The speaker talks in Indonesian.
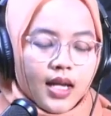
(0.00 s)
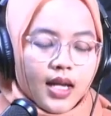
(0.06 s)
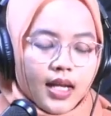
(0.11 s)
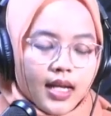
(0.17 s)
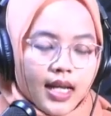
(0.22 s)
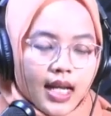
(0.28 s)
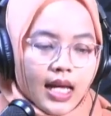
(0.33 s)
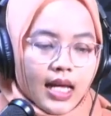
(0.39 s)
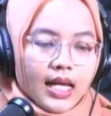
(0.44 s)

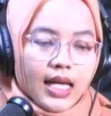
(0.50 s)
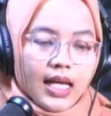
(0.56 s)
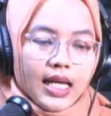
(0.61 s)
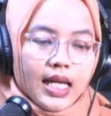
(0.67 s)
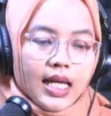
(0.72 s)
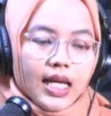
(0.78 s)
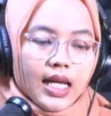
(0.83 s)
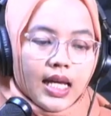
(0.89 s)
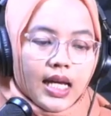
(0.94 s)
Nah,
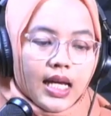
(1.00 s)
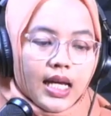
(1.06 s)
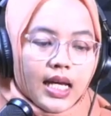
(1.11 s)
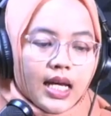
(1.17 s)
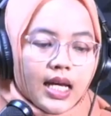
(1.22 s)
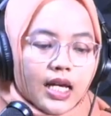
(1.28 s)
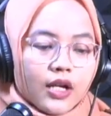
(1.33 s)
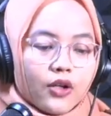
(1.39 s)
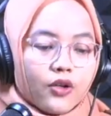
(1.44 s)

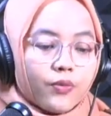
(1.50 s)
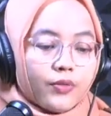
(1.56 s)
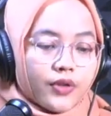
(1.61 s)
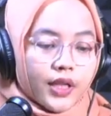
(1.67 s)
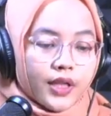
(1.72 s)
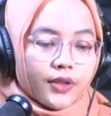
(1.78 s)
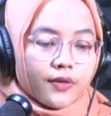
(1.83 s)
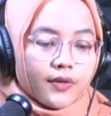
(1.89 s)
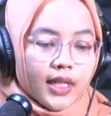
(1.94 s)

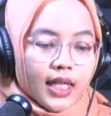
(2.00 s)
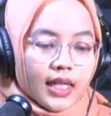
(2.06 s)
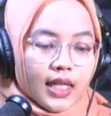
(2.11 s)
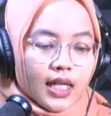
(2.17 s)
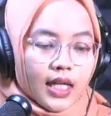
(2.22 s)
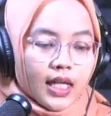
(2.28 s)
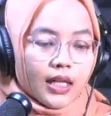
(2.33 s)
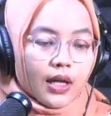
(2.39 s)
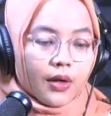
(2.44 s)
rumusnya sudah kita
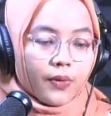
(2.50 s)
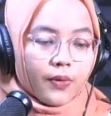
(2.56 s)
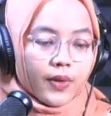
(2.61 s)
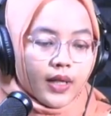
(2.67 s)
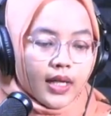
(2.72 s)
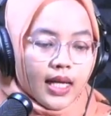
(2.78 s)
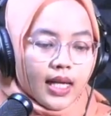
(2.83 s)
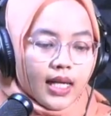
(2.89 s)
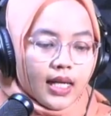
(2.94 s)
ketahui
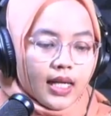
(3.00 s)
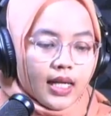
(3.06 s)
ya.